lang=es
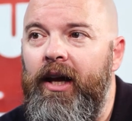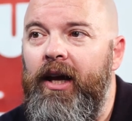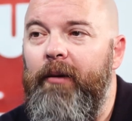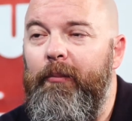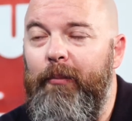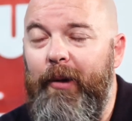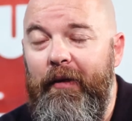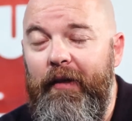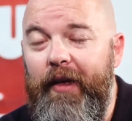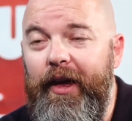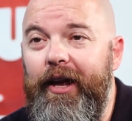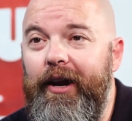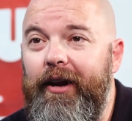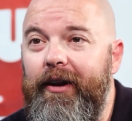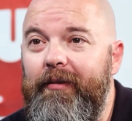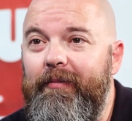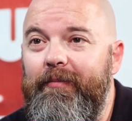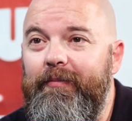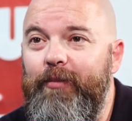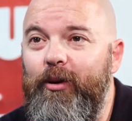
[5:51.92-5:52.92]
Vender
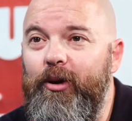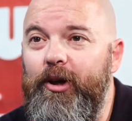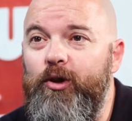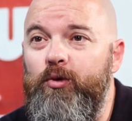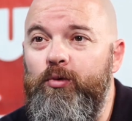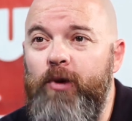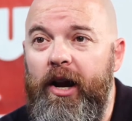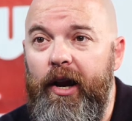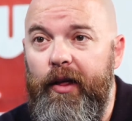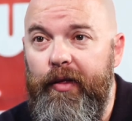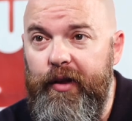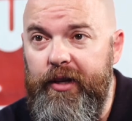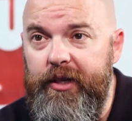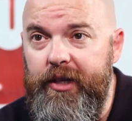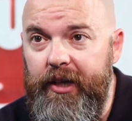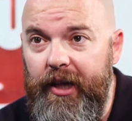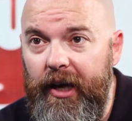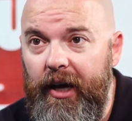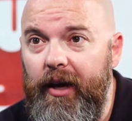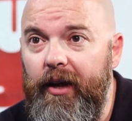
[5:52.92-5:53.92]
porque es una
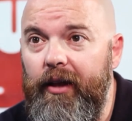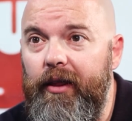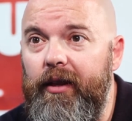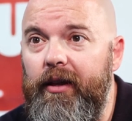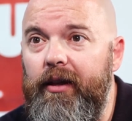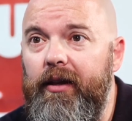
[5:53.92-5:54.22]
necesidad.